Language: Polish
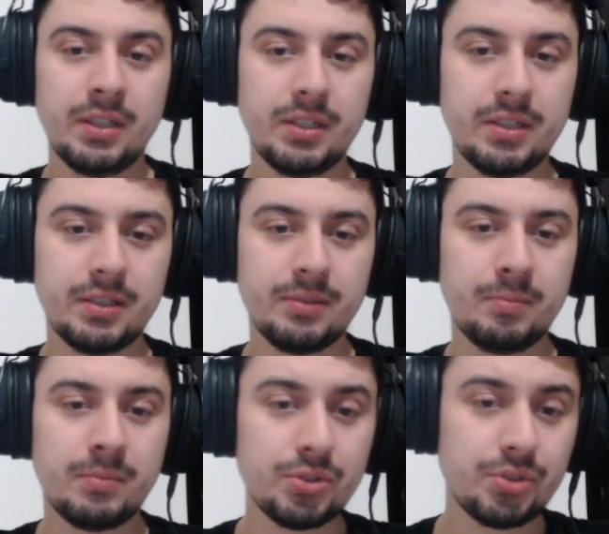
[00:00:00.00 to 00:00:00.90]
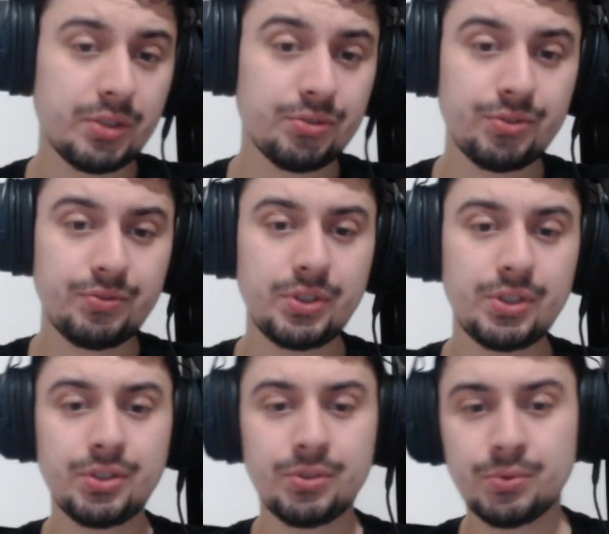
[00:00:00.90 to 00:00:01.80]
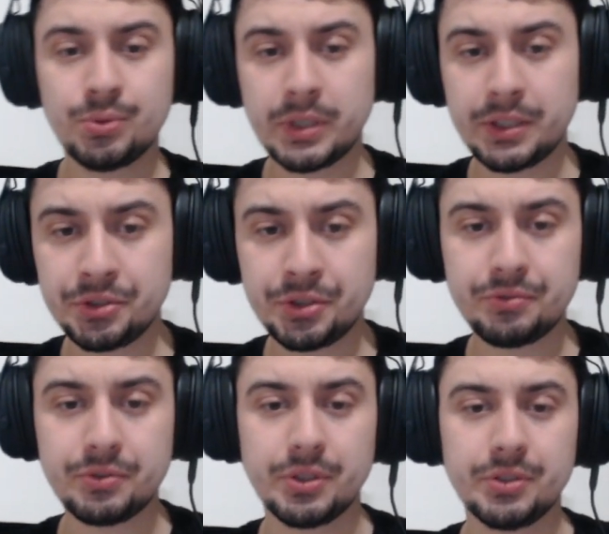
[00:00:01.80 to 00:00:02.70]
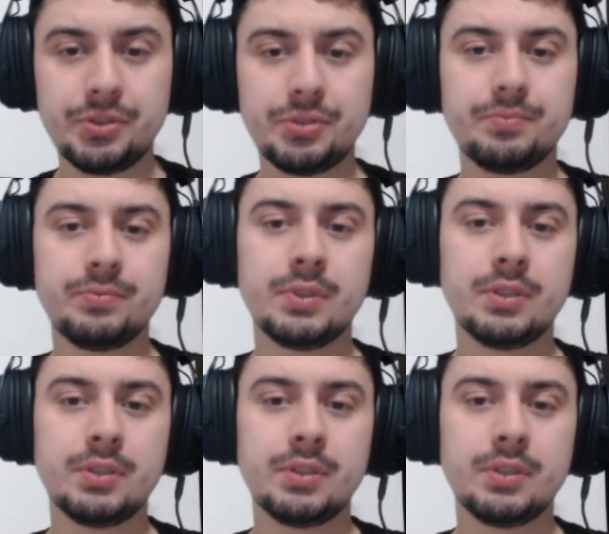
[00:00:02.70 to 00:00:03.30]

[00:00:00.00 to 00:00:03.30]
E, można oczywiście się tutaj cofnąć e,